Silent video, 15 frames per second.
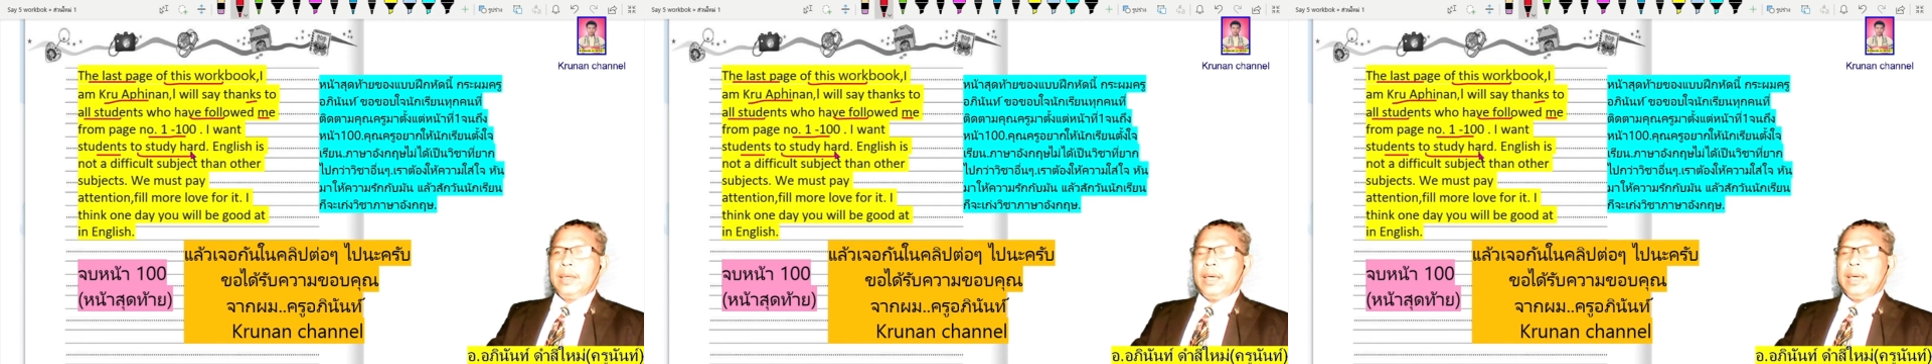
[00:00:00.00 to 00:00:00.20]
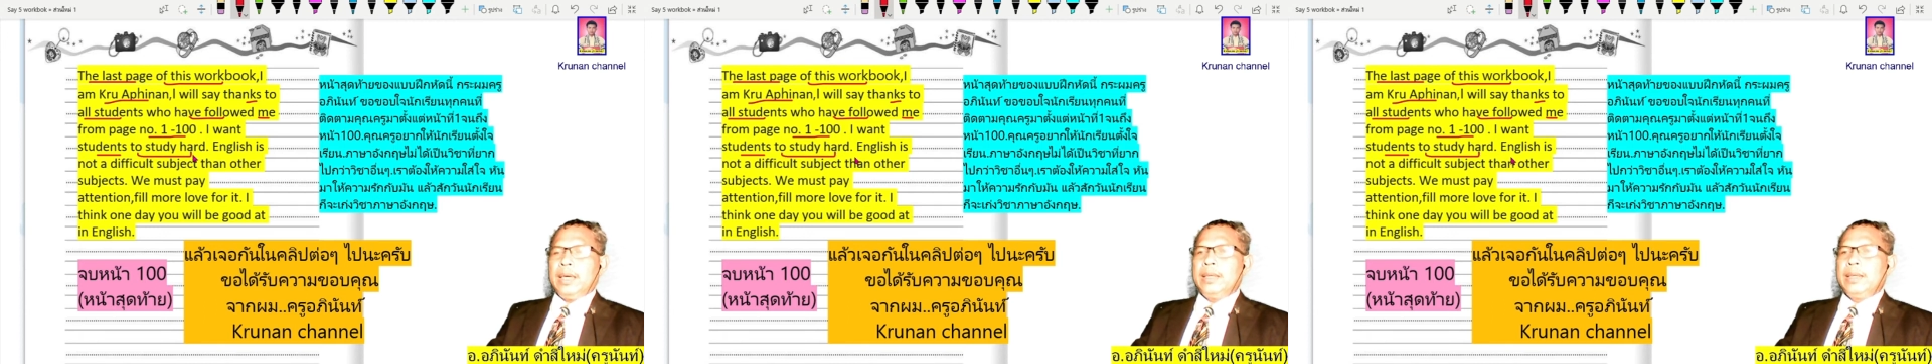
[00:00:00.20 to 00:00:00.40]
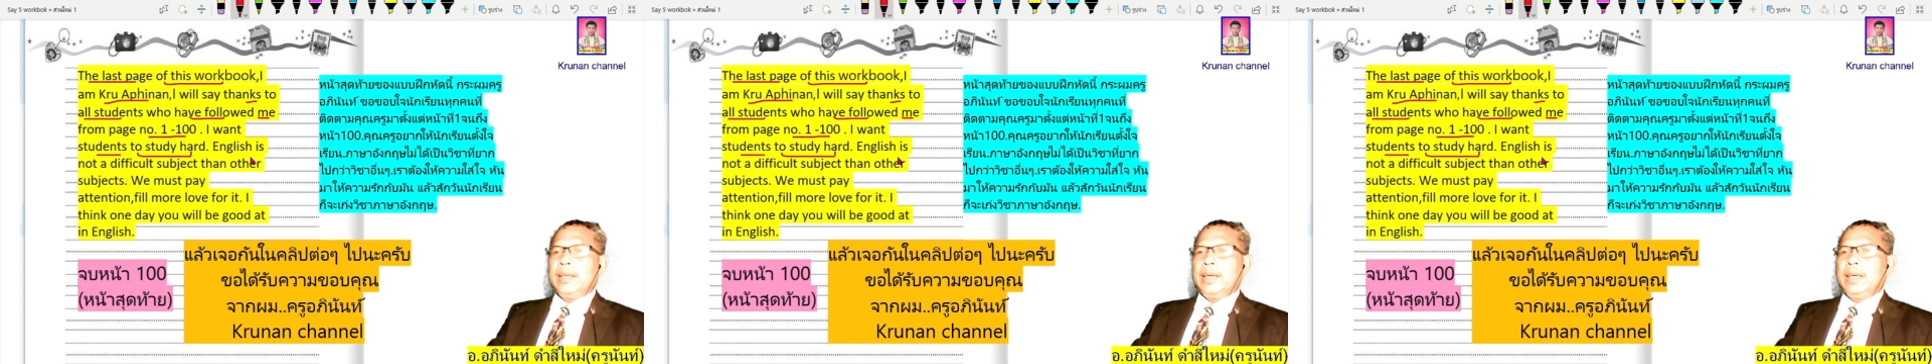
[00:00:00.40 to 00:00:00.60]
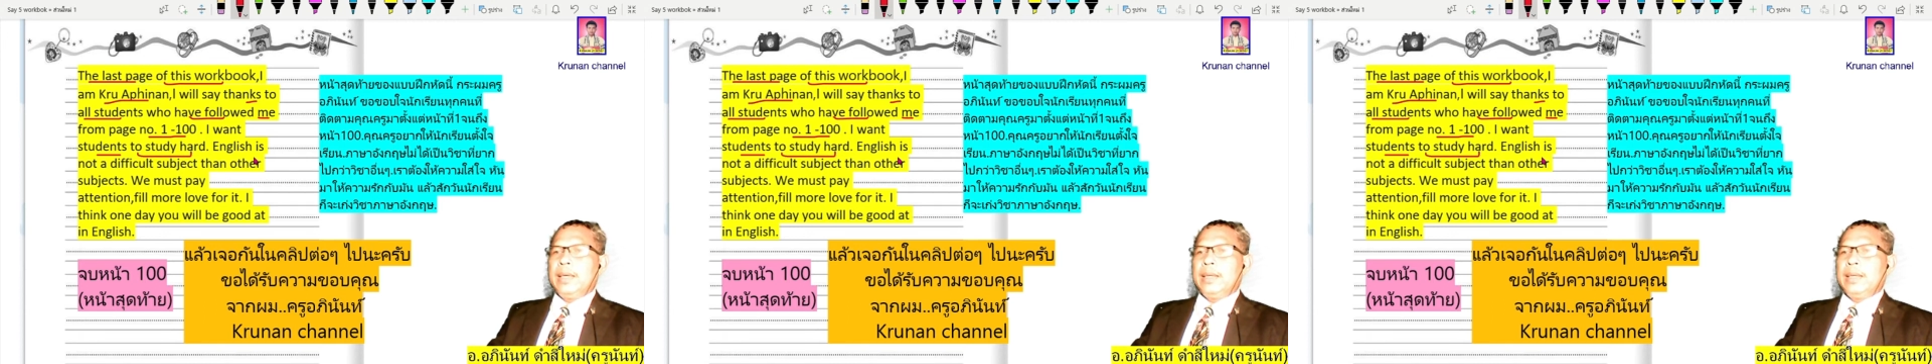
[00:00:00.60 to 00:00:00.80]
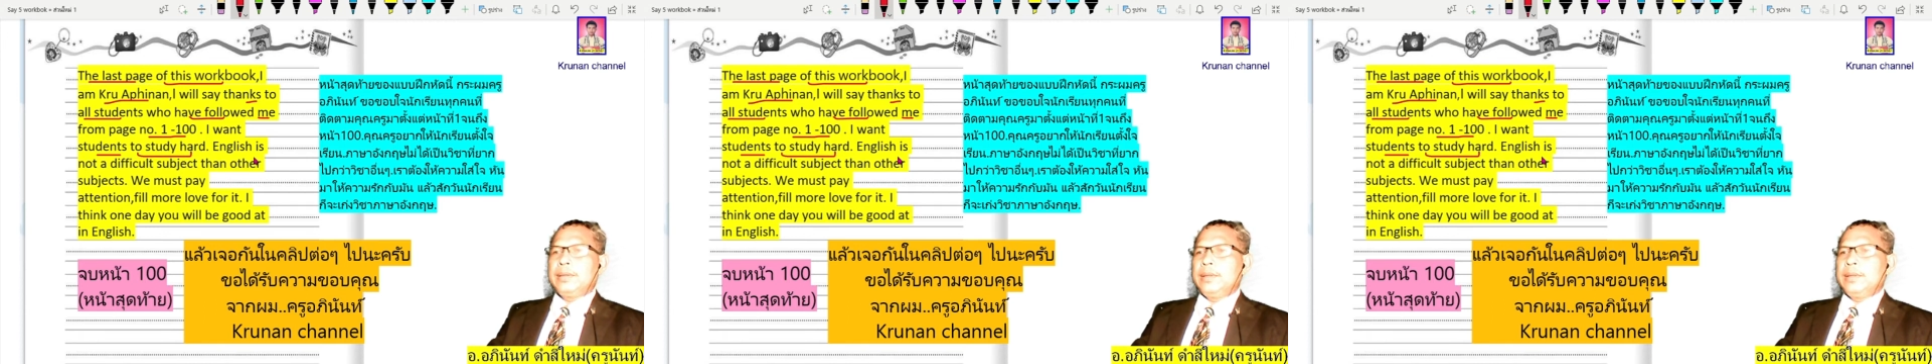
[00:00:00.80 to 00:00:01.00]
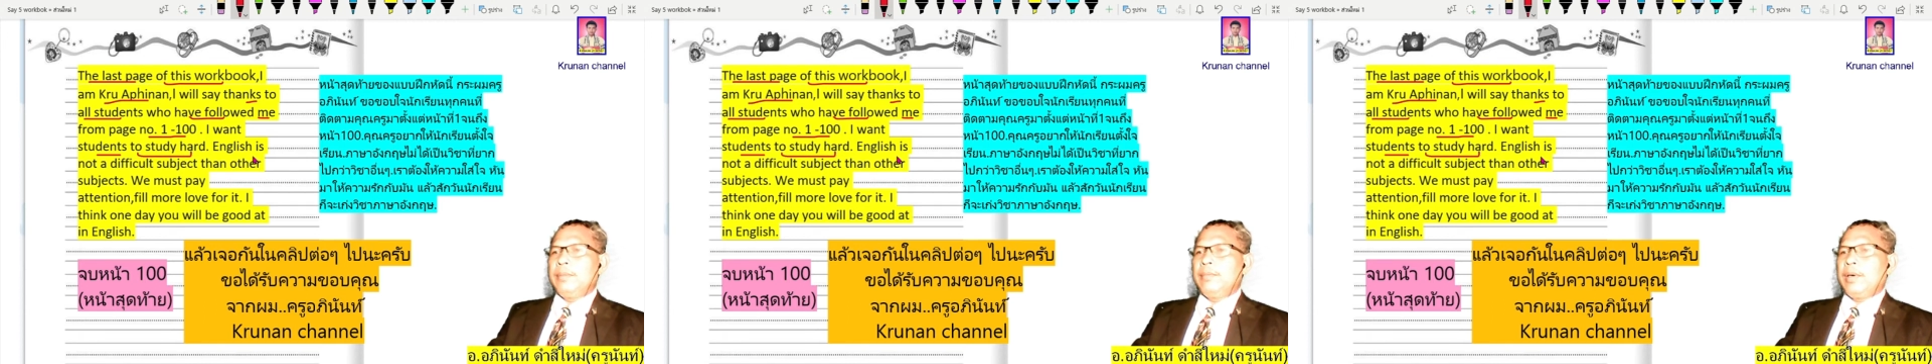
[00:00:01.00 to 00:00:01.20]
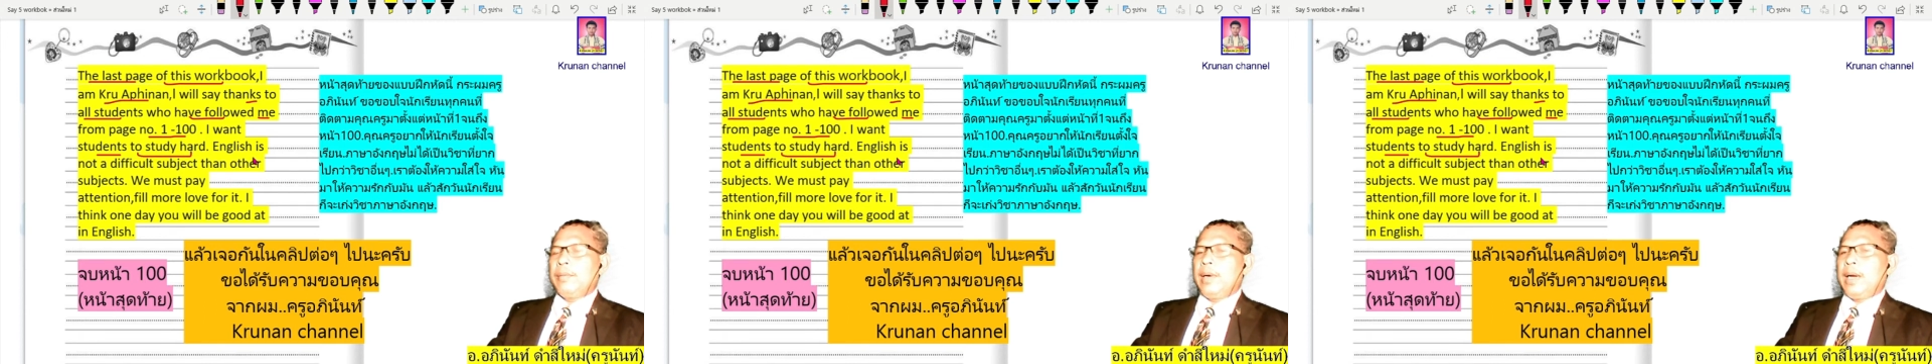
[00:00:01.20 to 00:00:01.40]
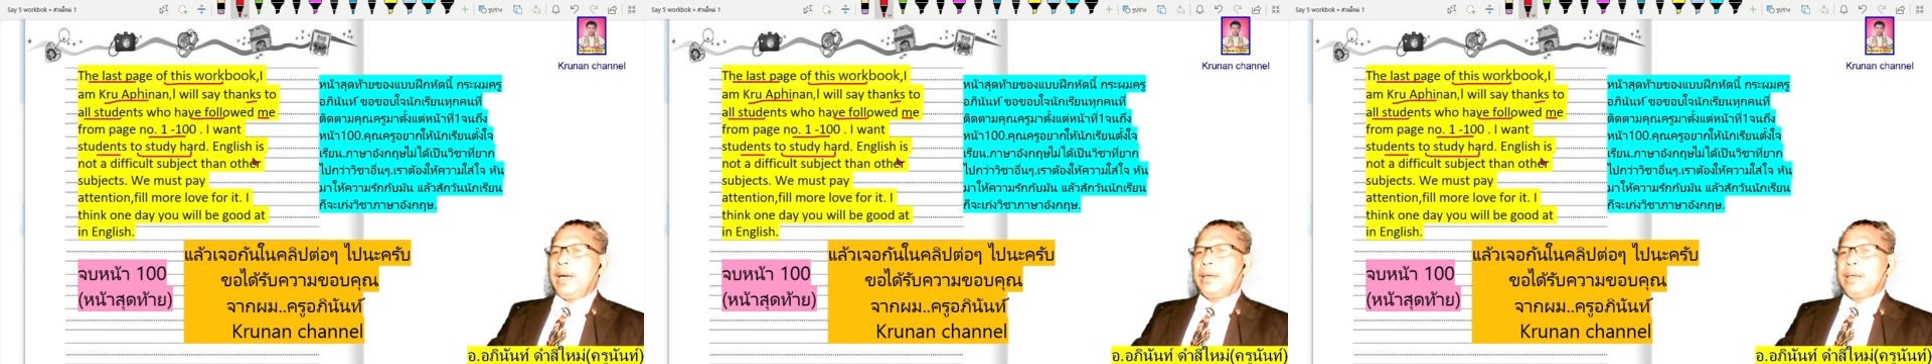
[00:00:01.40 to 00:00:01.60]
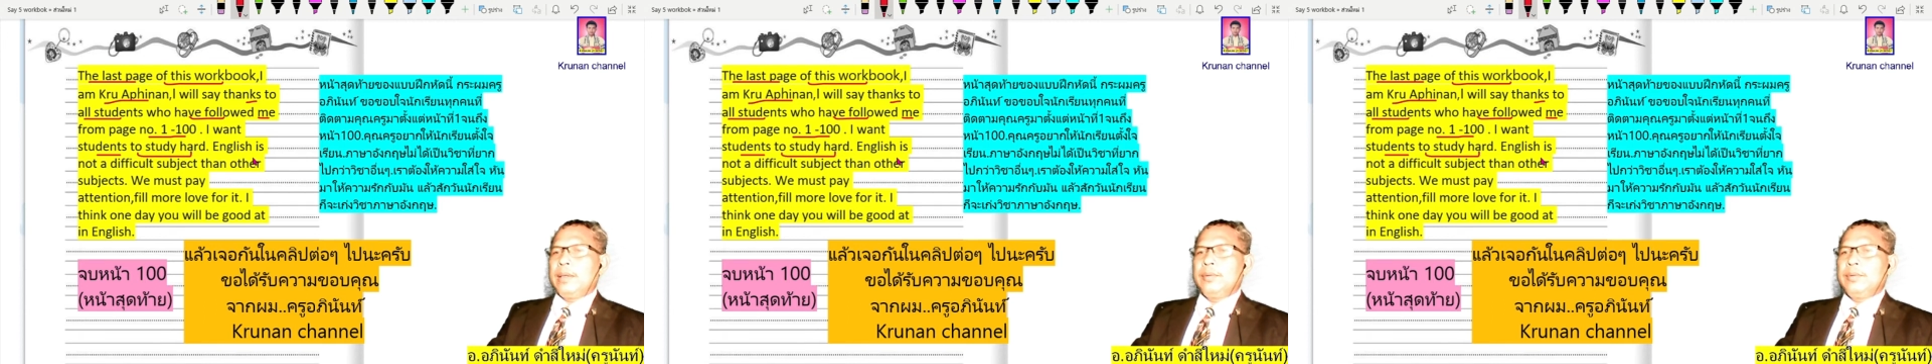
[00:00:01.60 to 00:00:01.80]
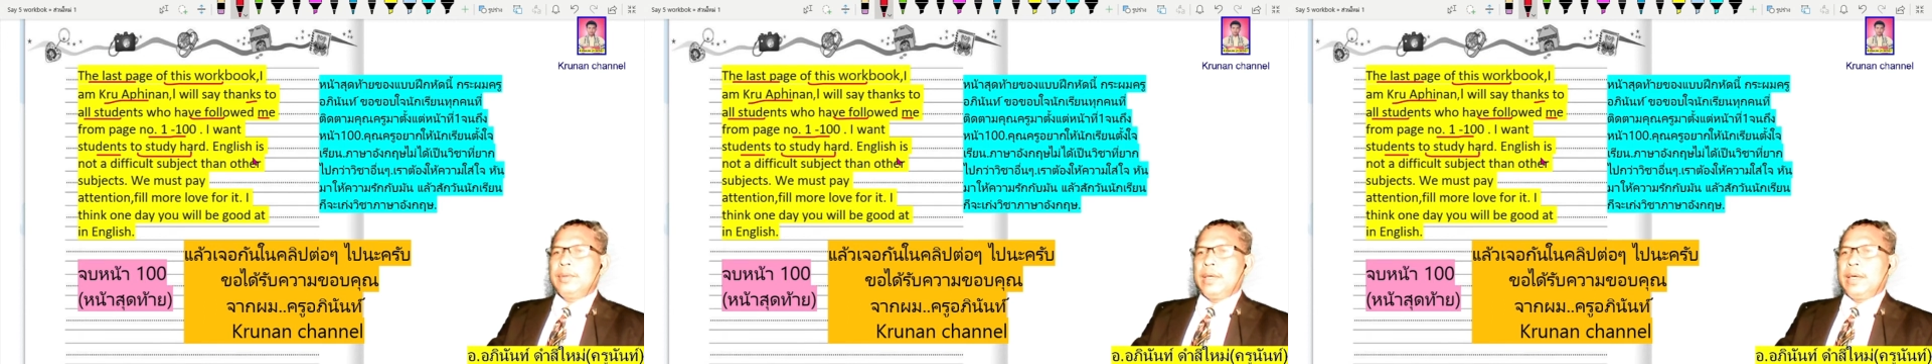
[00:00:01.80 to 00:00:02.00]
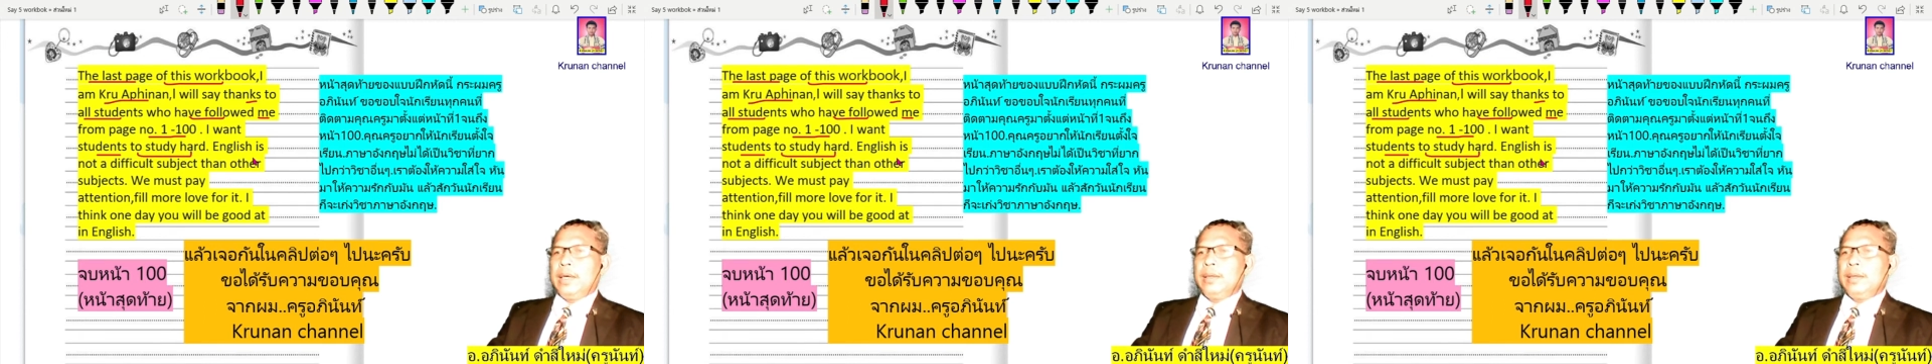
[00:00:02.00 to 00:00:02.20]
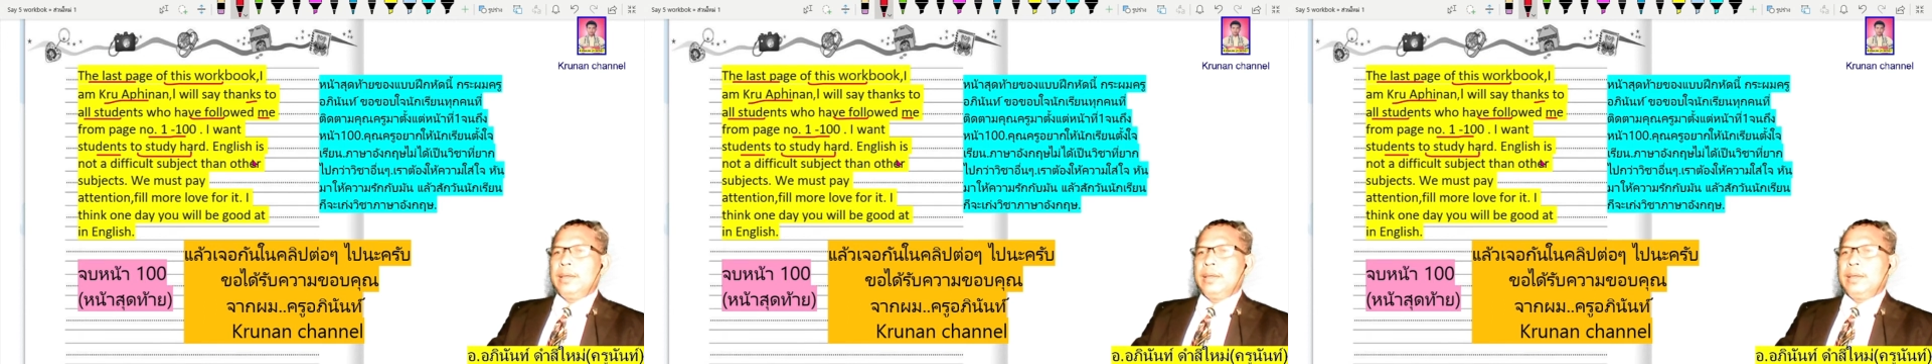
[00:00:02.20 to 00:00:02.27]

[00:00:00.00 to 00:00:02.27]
ให้เรียนหนังสือให้มากๆนะลูกนะ